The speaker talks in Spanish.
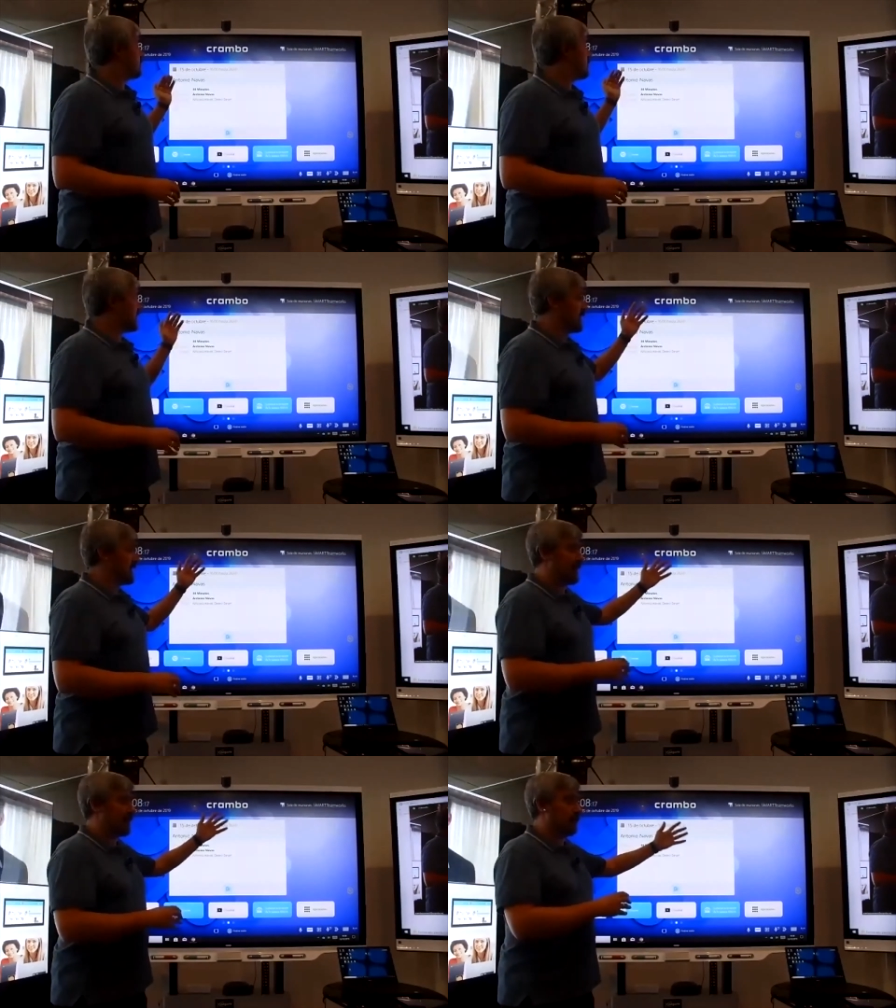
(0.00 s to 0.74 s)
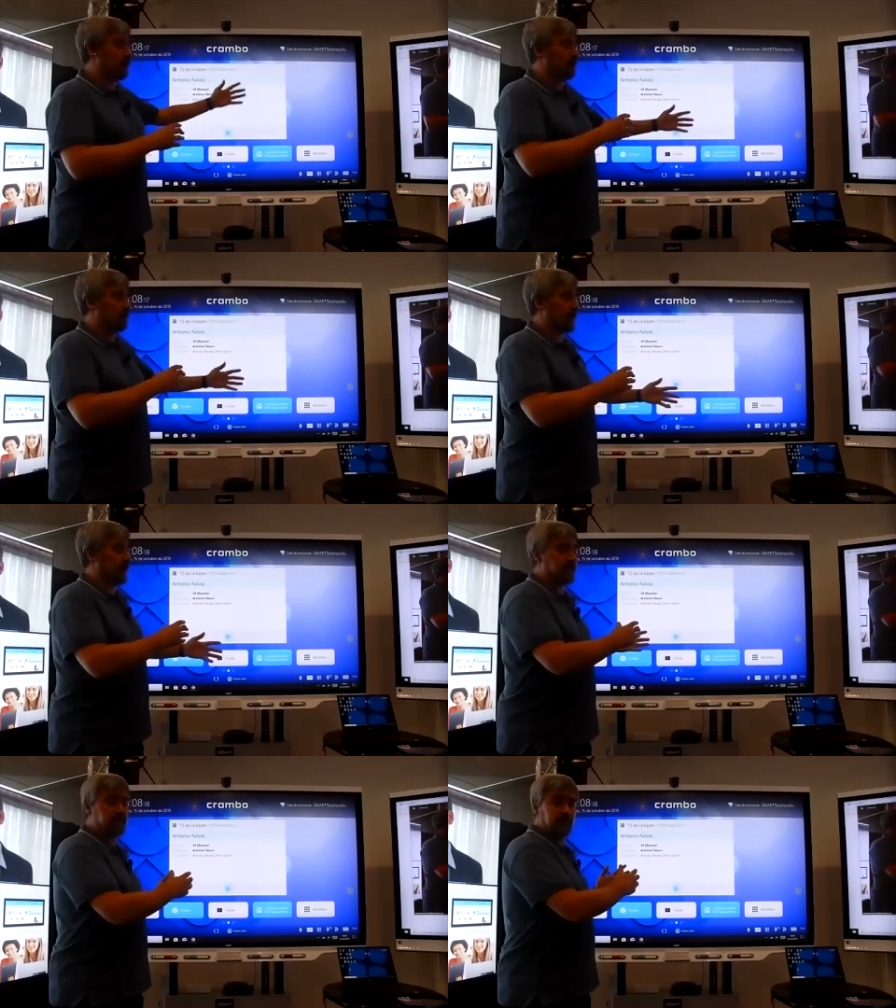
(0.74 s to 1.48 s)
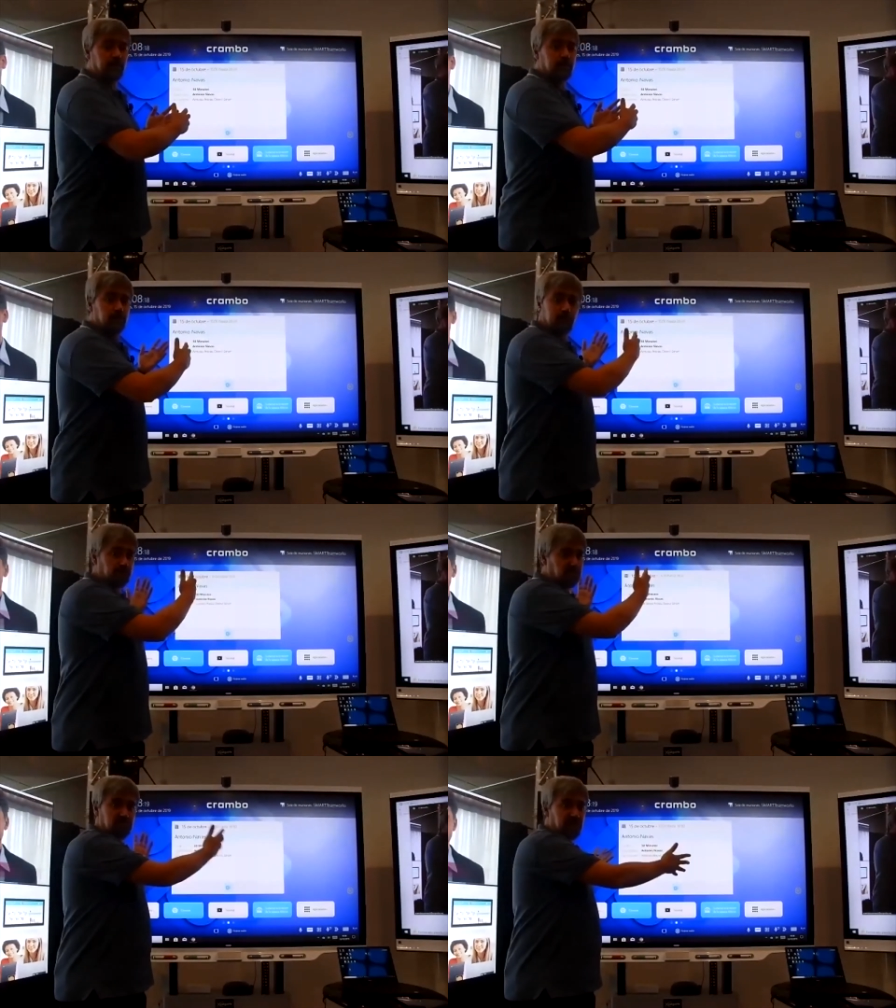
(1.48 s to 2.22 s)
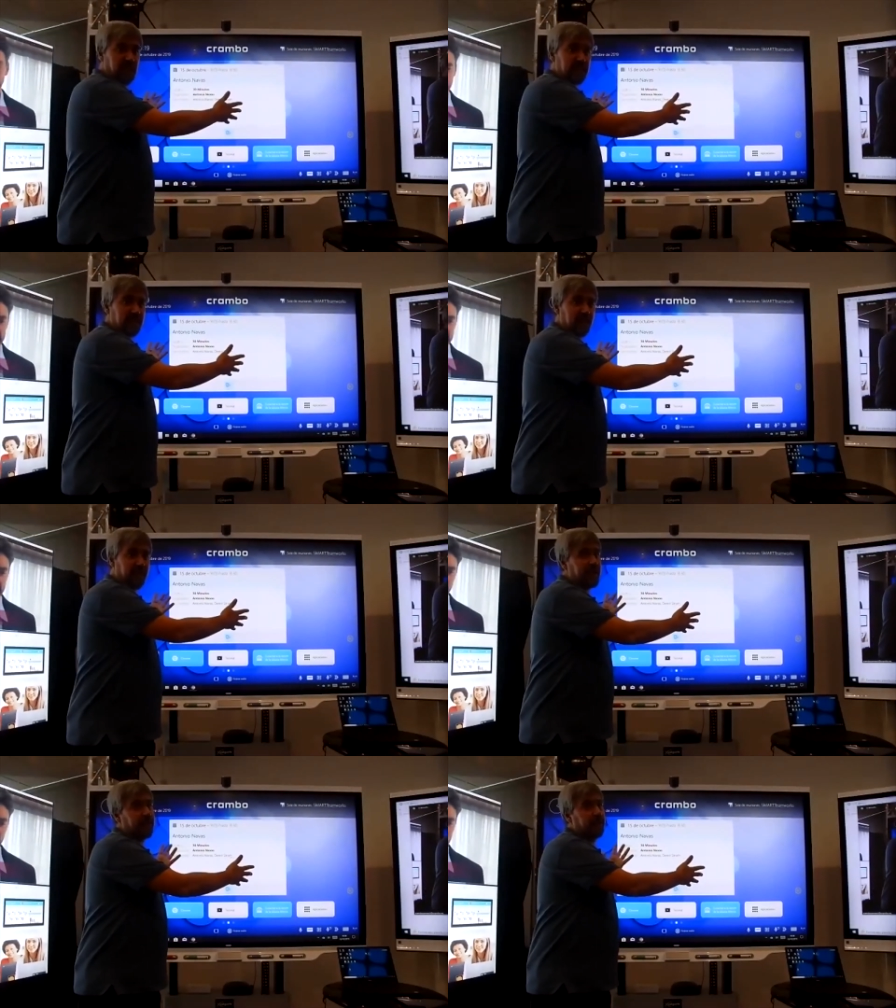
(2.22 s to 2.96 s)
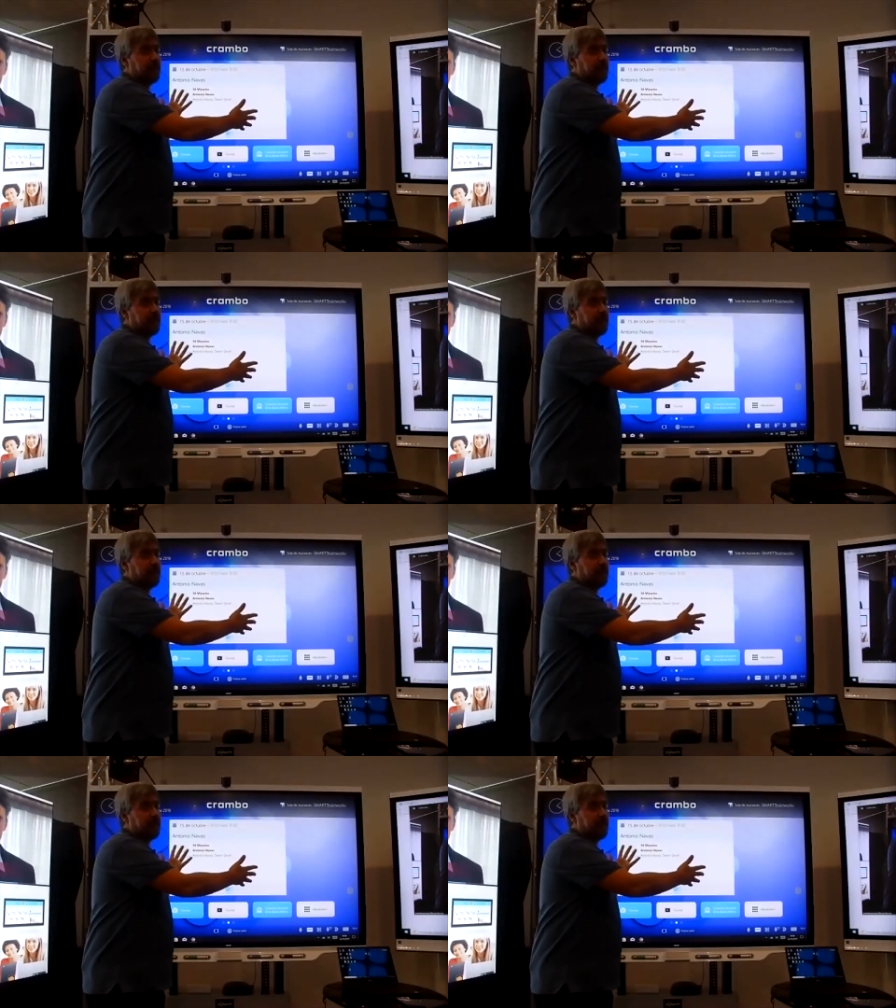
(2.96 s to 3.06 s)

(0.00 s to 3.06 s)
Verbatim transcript: presentando lo que es el interfaz